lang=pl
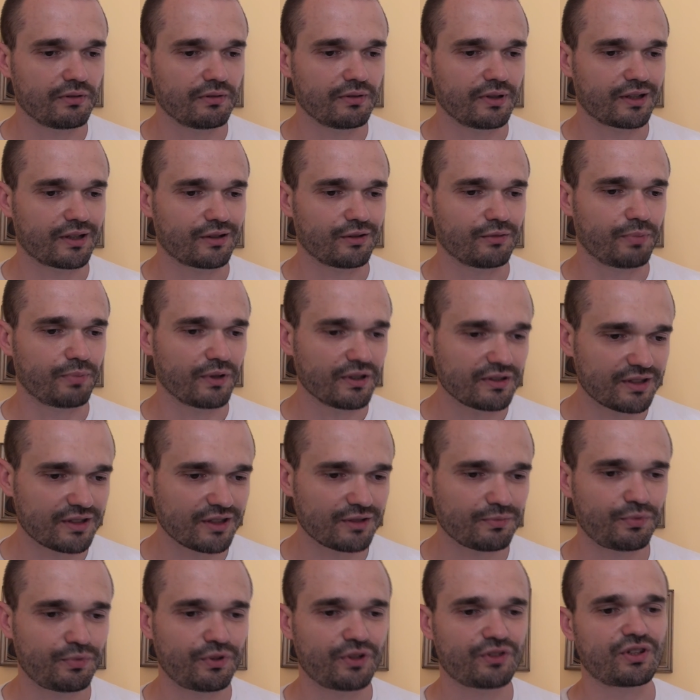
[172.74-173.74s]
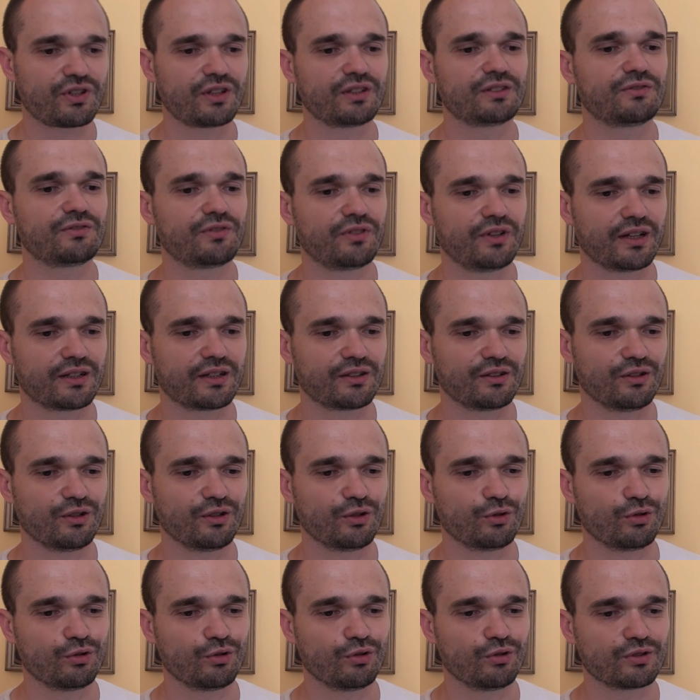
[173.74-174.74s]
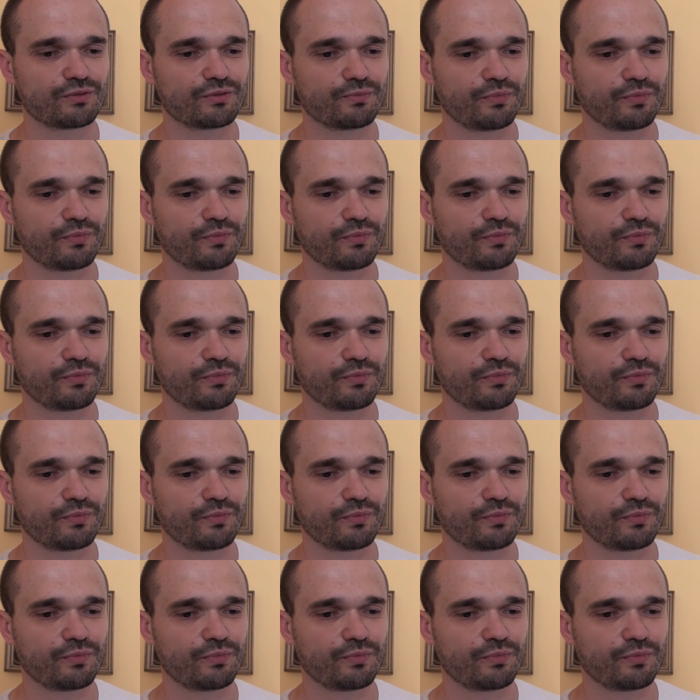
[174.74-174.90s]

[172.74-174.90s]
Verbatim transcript: jako polskie społeczeństwo, jako e,